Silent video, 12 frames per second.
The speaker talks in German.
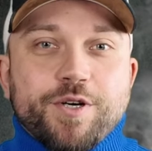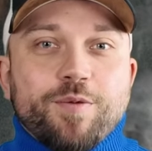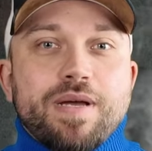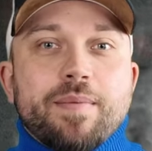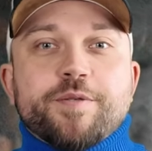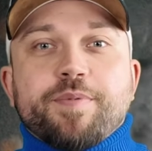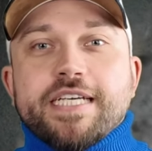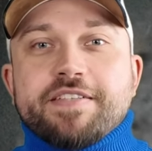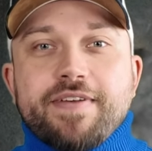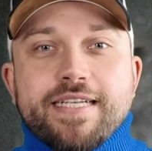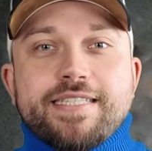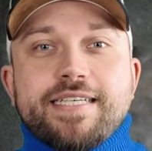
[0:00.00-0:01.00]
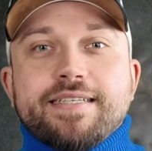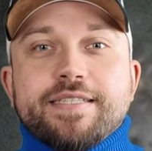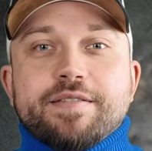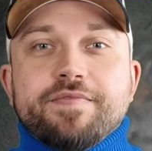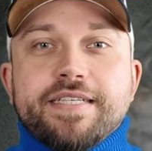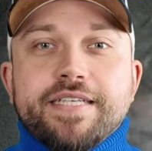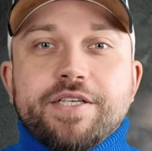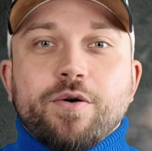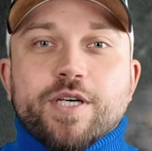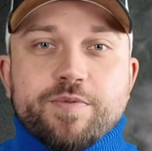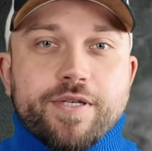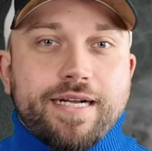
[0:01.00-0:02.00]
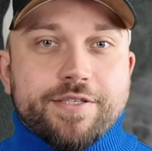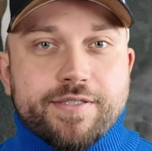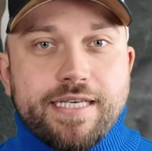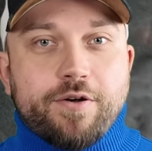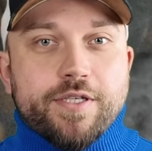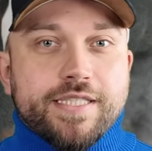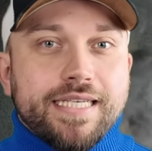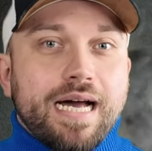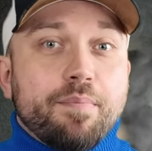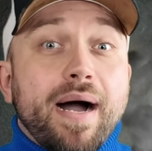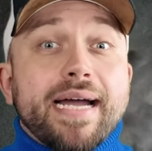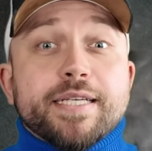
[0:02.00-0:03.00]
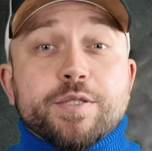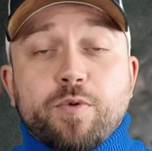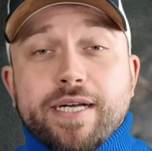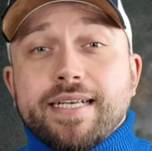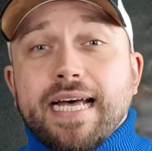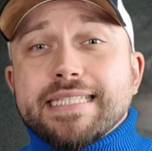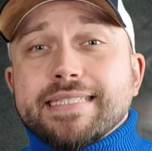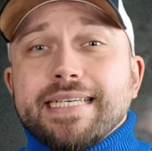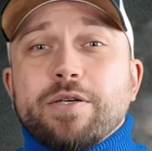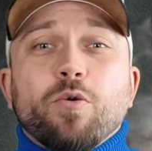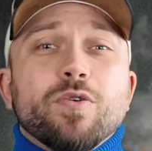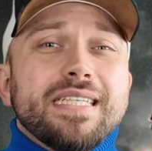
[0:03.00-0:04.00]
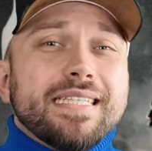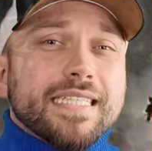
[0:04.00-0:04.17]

noch mehr besprechen wir jetzt hier in diesem Video. Es wird also sehr Godzilla Minus One lastig und